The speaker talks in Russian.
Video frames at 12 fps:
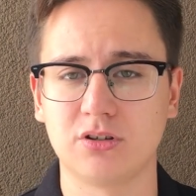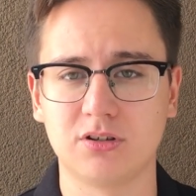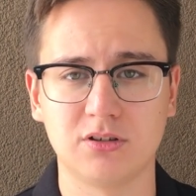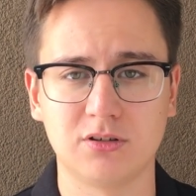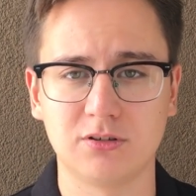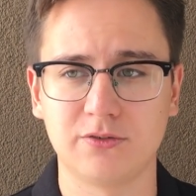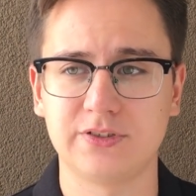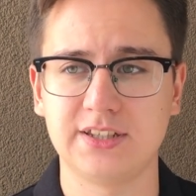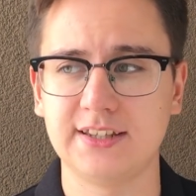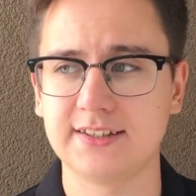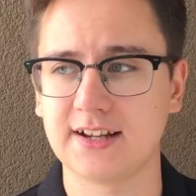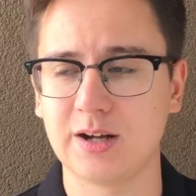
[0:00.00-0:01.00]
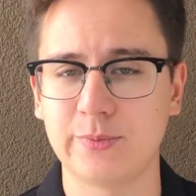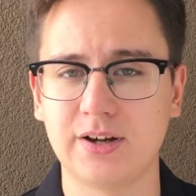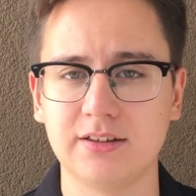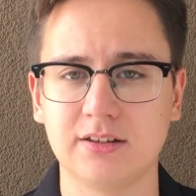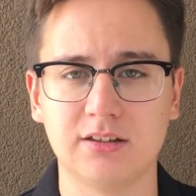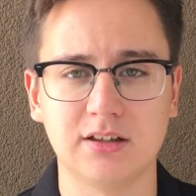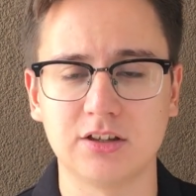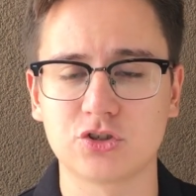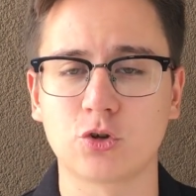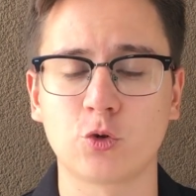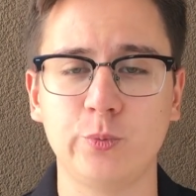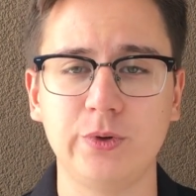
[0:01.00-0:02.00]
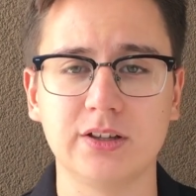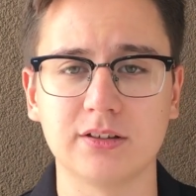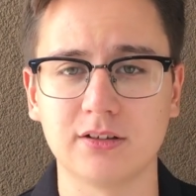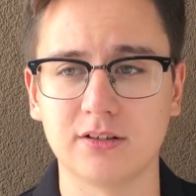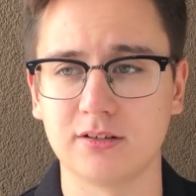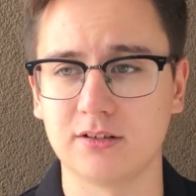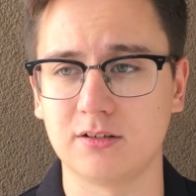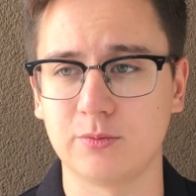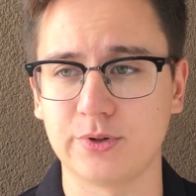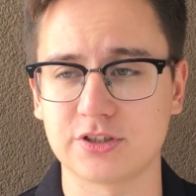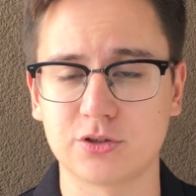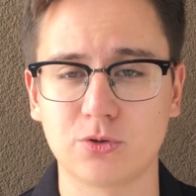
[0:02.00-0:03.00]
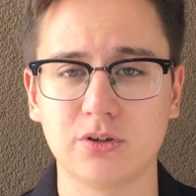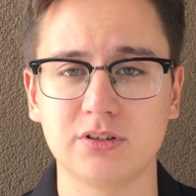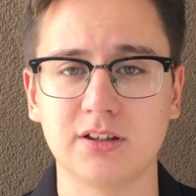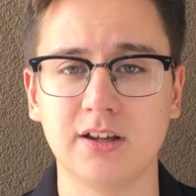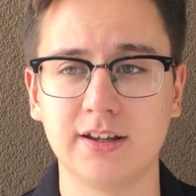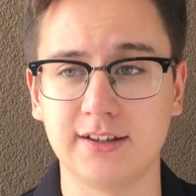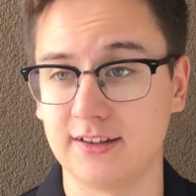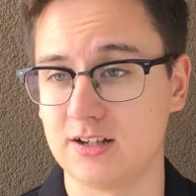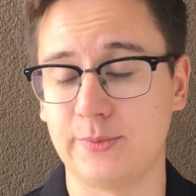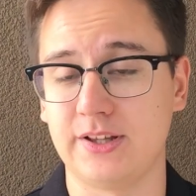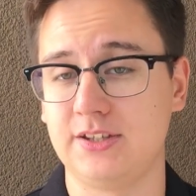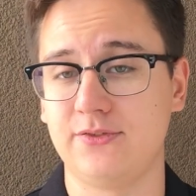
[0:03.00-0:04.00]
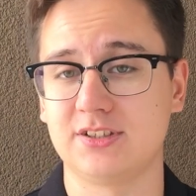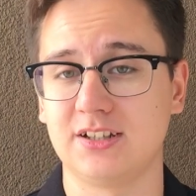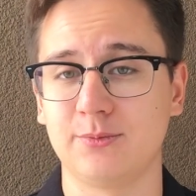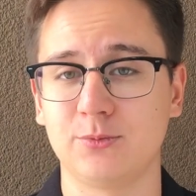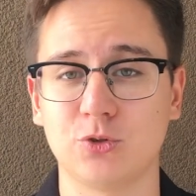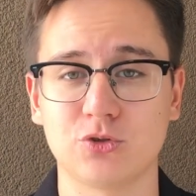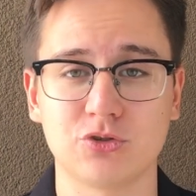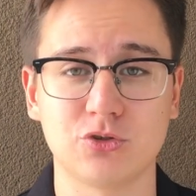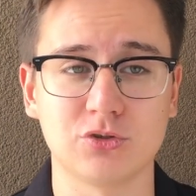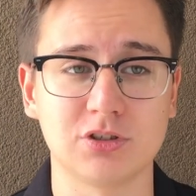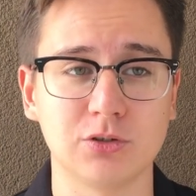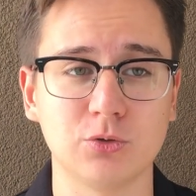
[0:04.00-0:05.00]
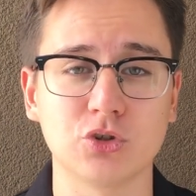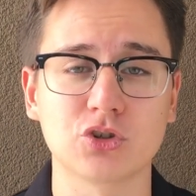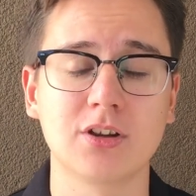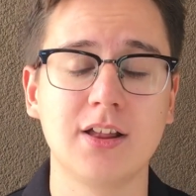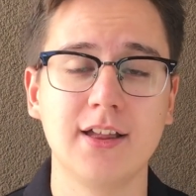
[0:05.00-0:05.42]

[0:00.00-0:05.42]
Э, все эти команды, да даже «Рубин» э, построены, и «Локомотив» в целом тоже, что залыешь,